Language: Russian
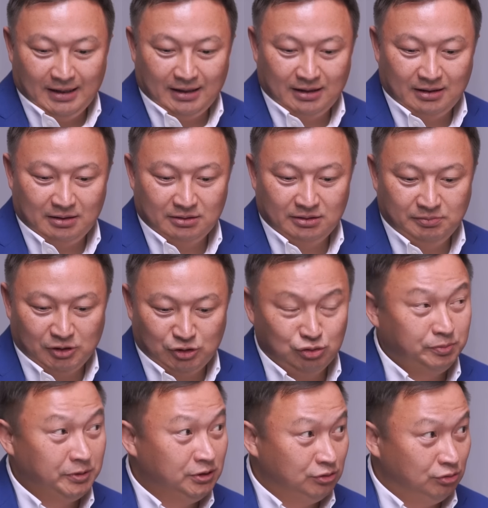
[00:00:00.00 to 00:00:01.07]
А, небольшую
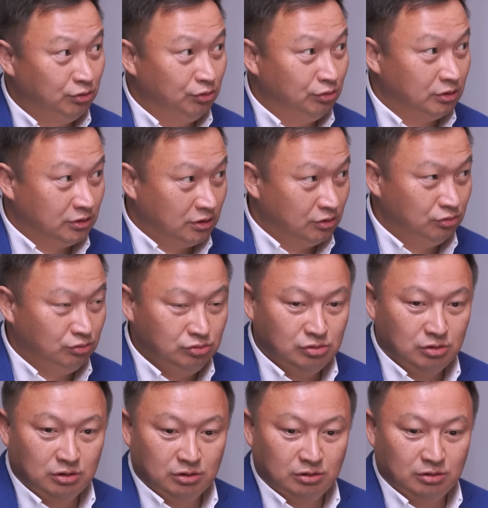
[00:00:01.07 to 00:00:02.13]
предысторию расскажу
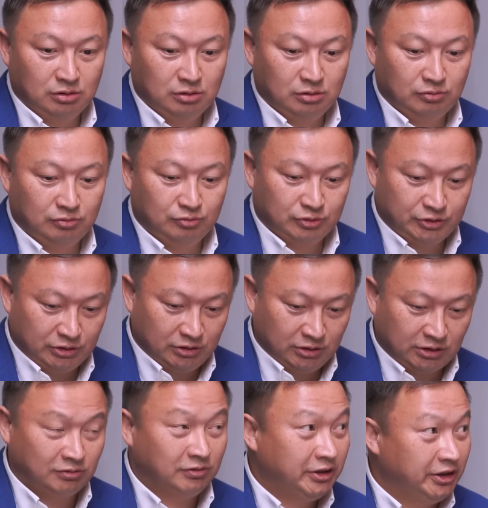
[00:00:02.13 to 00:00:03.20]
а,
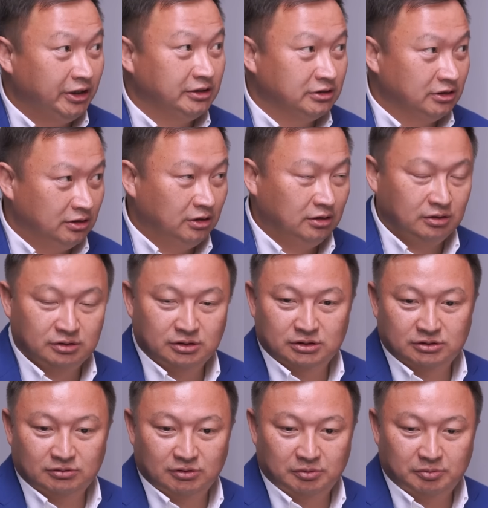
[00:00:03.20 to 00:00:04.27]
этого кейса, да, так
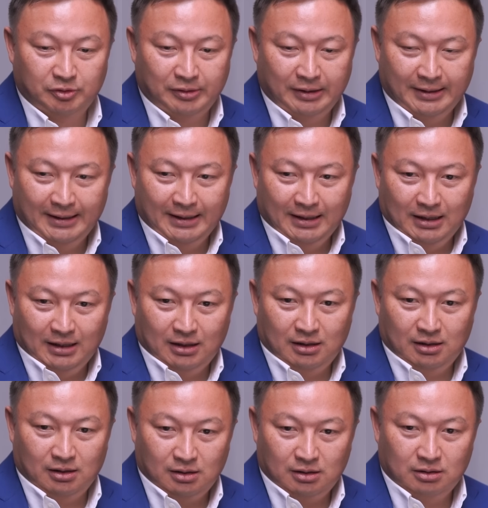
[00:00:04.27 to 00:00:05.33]
называемого.
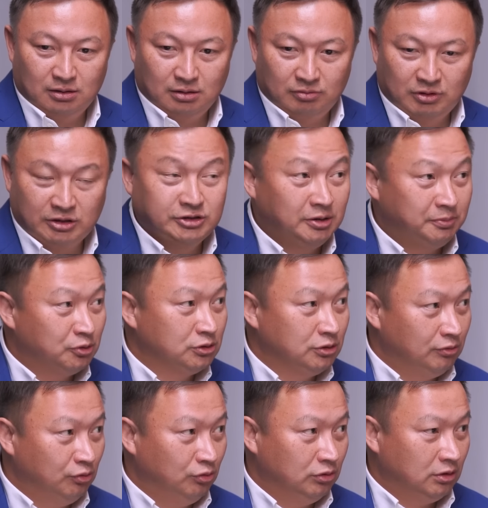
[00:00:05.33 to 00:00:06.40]
В конце
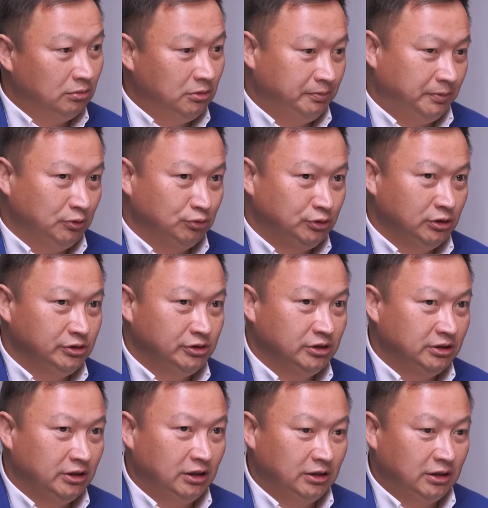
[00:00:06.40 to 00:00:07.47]
прошлого года мы получили
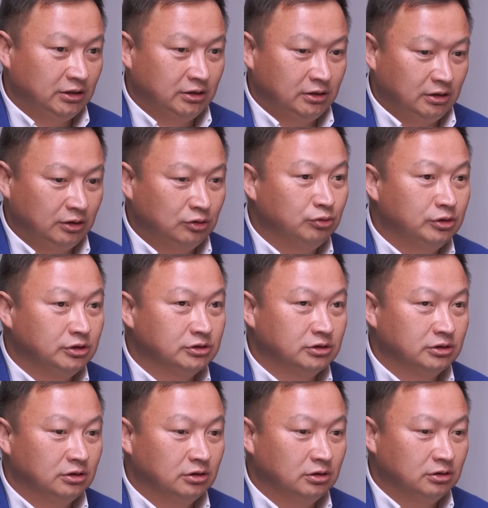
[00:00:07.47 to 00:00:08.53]
сигнал от одной из
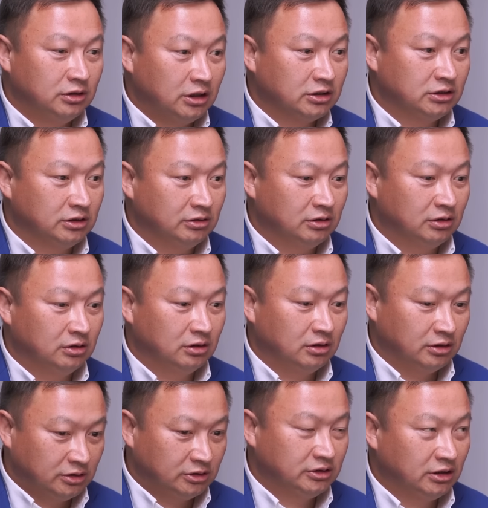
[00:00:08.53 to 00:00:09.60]
э, наших э,
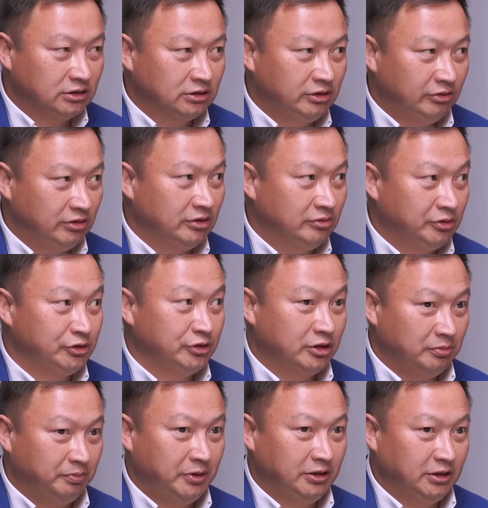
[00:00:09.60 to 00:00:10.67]
казахстанских нефтедобывающих
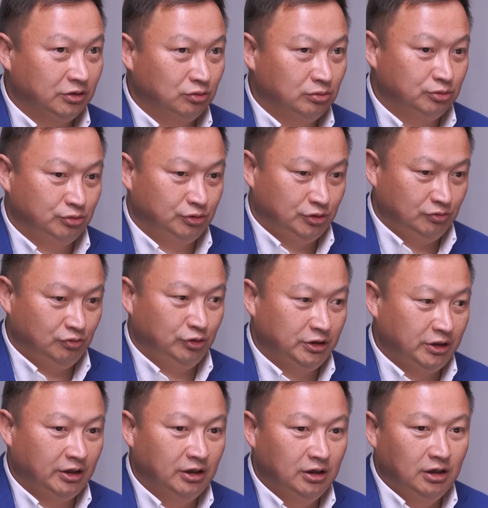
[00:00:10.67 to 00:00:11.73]
компаний о том, что
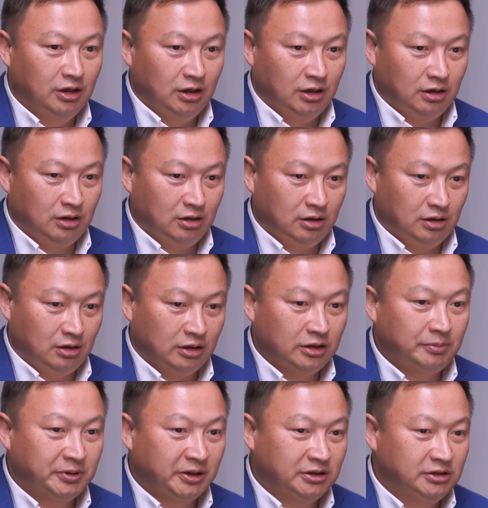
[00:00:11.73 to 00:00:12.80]
сегодня а, она
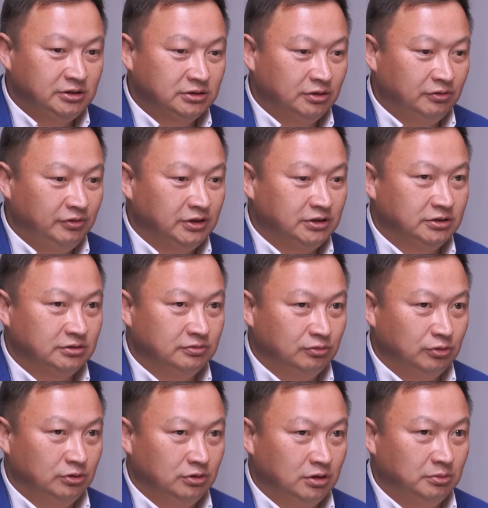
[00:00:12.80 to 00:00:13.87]
практически весь
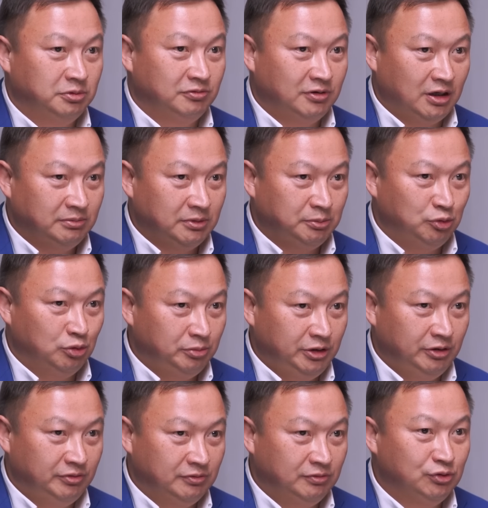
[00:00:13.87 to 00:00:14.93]
свой добываемый объем
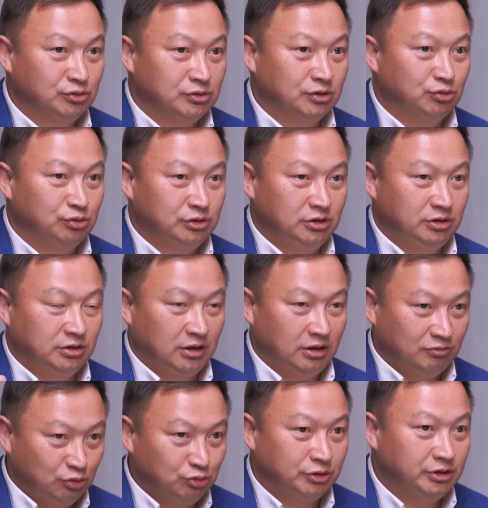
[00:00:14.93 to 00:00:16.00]
нефти вынуждена грузить на
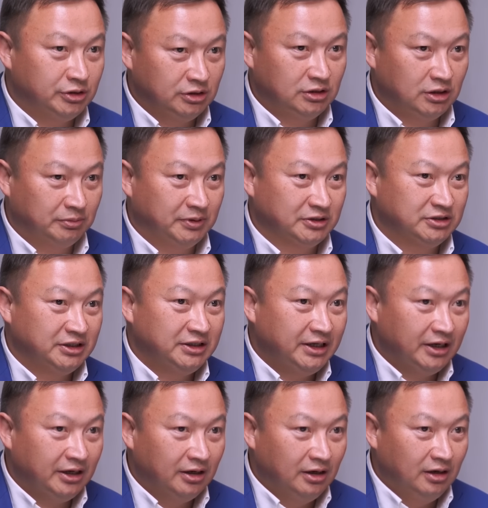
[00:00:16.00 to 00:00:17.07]
внутренний рынок по
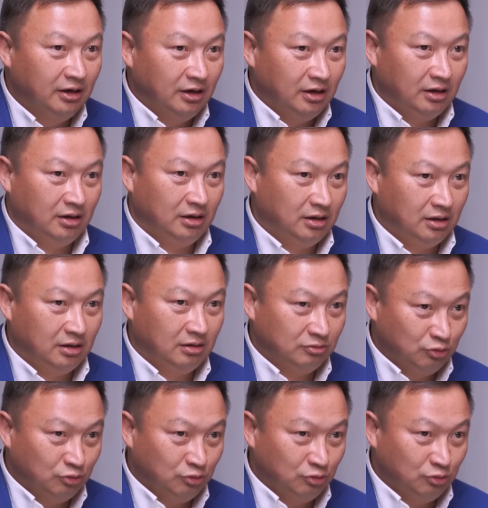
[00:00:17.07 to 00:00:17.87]
цене, а,